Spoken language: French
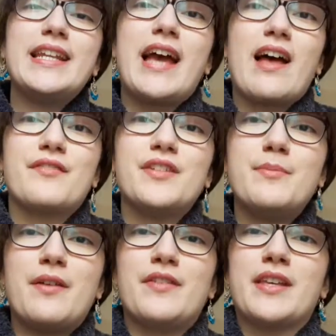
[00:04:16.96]
y a un
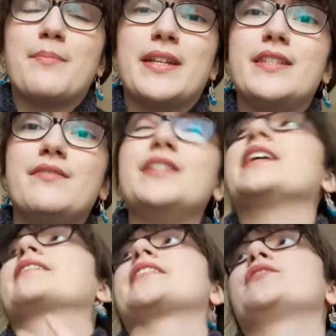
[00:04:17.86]
film avec ma divine
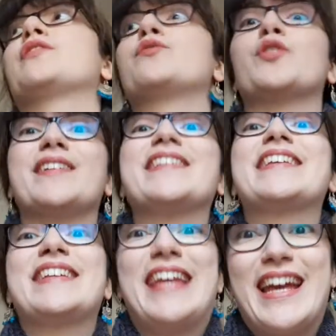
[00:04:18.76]
actrice favorite,
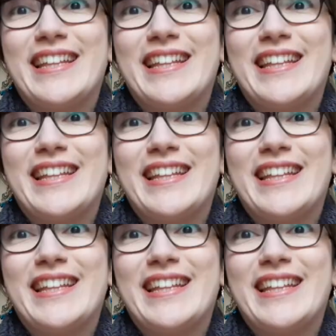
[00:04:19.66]
Keira